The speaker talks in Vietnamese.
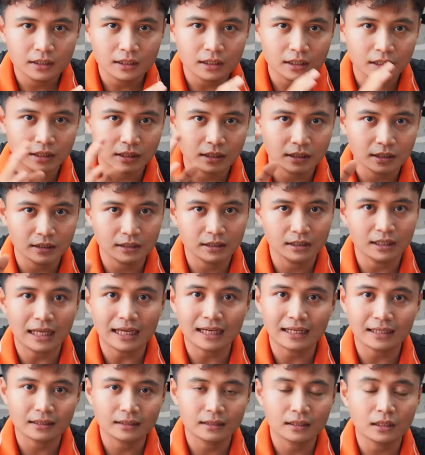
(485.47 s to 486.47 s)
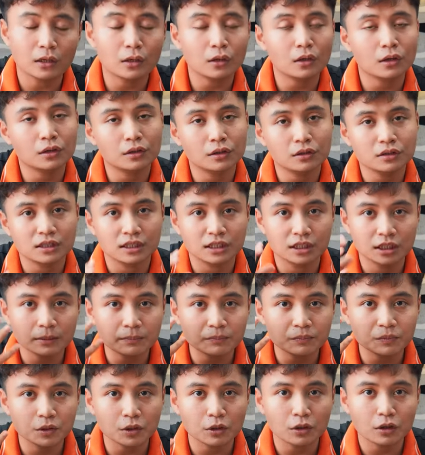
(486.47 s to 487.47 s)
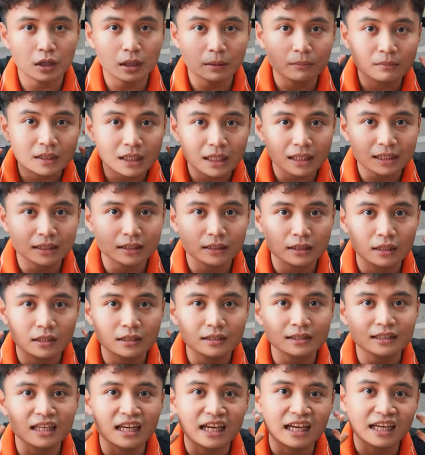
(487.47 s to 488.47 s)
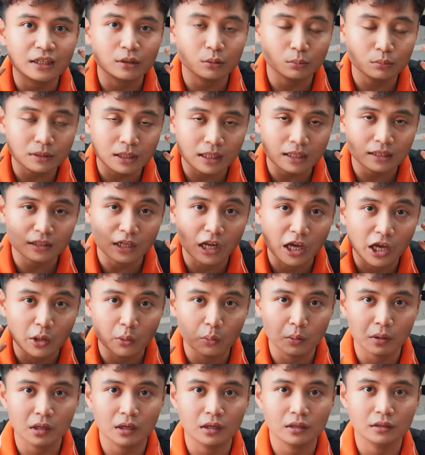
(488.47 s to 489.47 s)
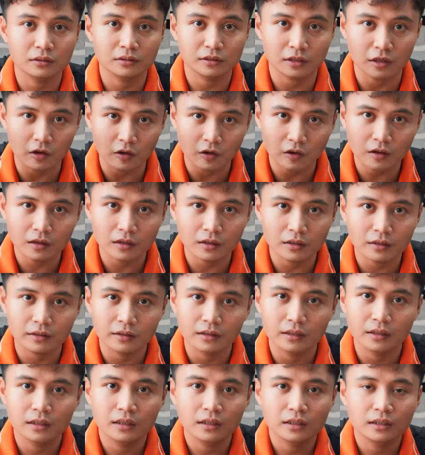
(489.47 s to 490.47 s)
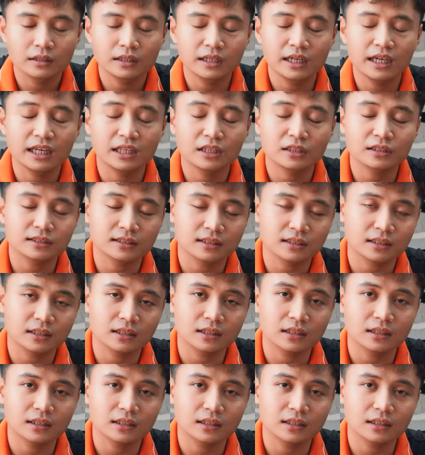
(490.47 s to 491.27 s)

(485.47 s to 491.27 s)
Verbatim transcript: thì đặt lo nó sẽ giúp cho âm thanh đến tai chúng ta đều hơn, rõ hơn, nghe nó sẽ